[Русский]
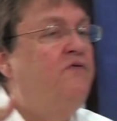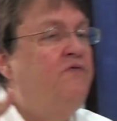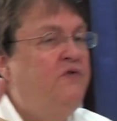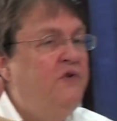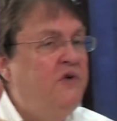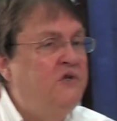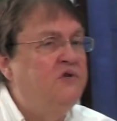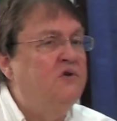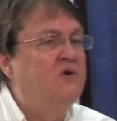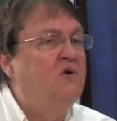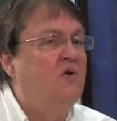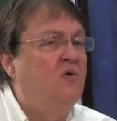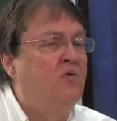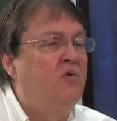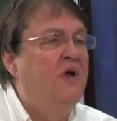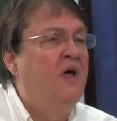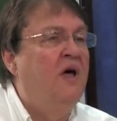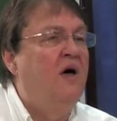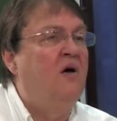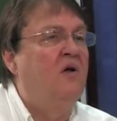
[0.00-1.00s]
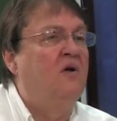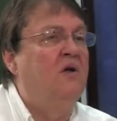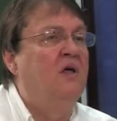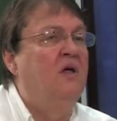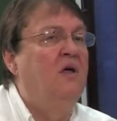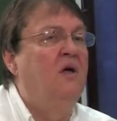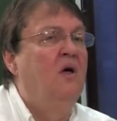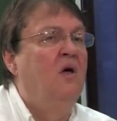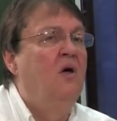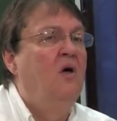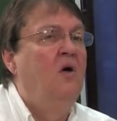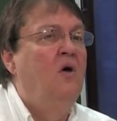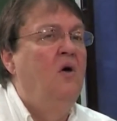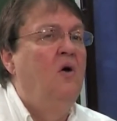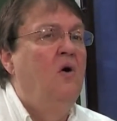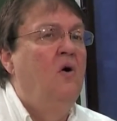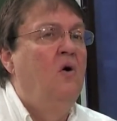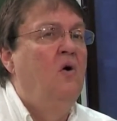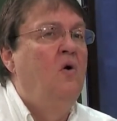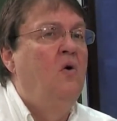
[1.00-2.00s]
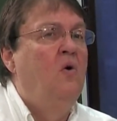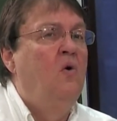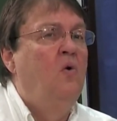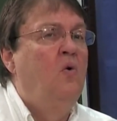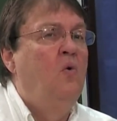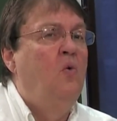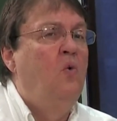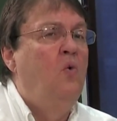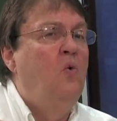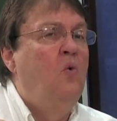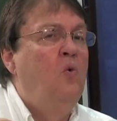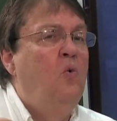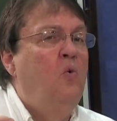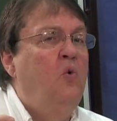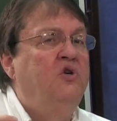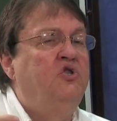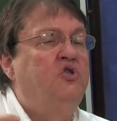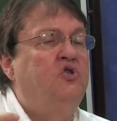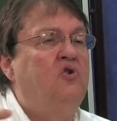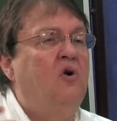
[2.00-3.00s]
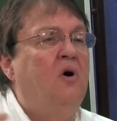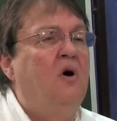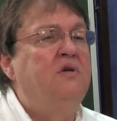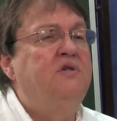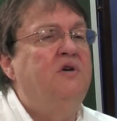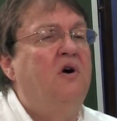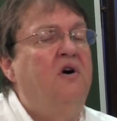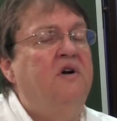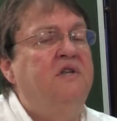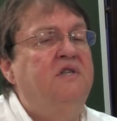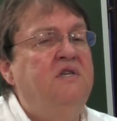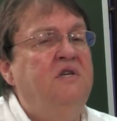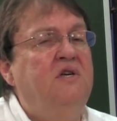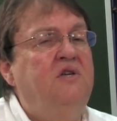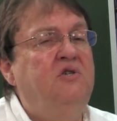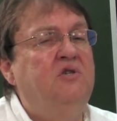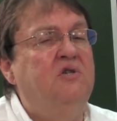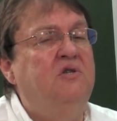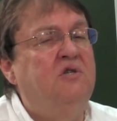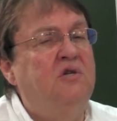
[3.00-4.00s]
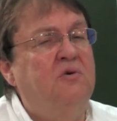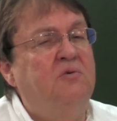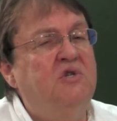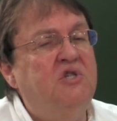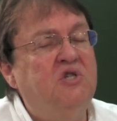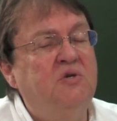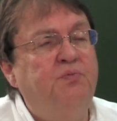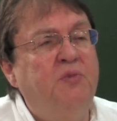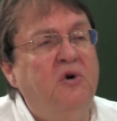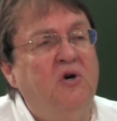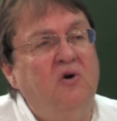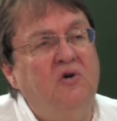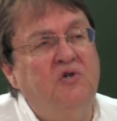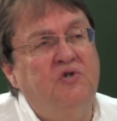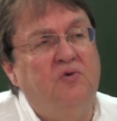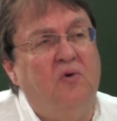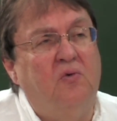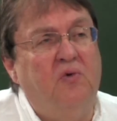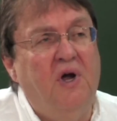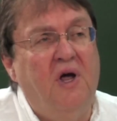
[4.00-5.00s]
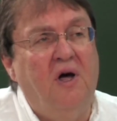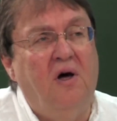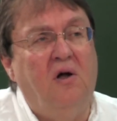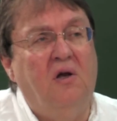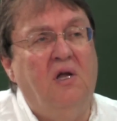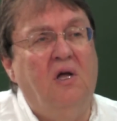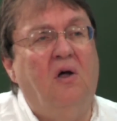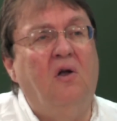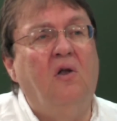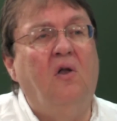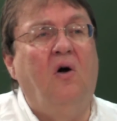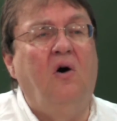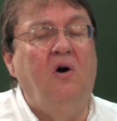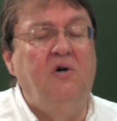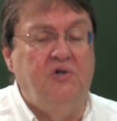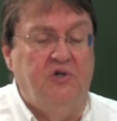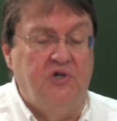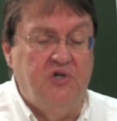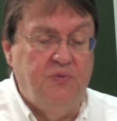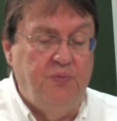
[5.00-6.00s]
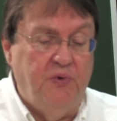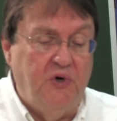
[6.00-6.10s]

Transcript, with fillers: от древа жизни, от Иисуса Христа, то смерть уже не имеет над нами вла- власти. Это